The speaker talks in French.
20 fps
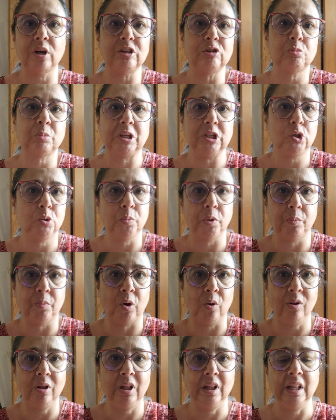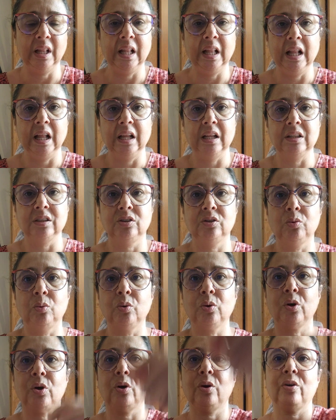l'esprit du moment.
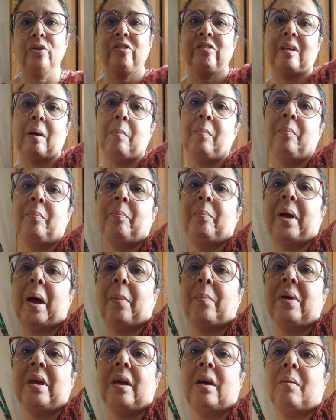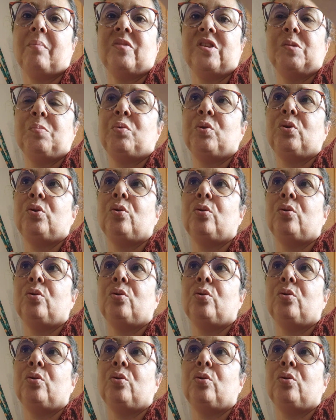Donc euh, ça me permet un petit peu